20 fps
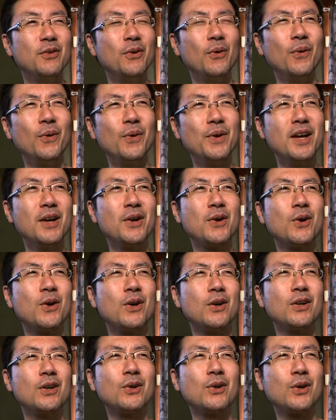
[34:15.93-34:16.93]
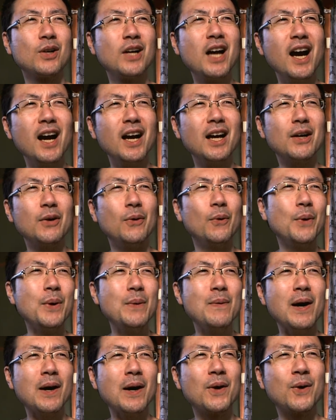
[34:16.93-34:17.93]
俺が、俺
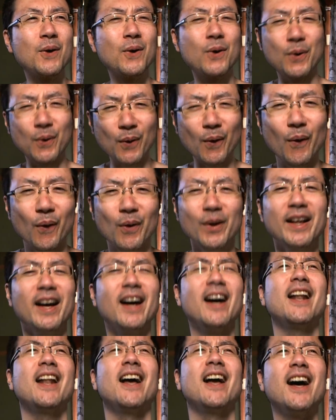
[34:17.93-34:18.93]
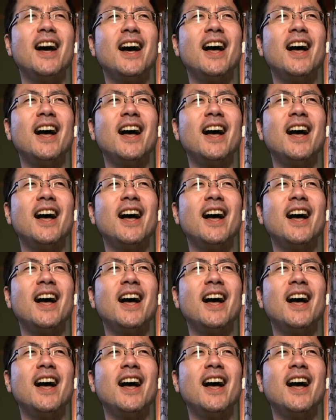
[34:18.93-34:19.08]
は、こうだから。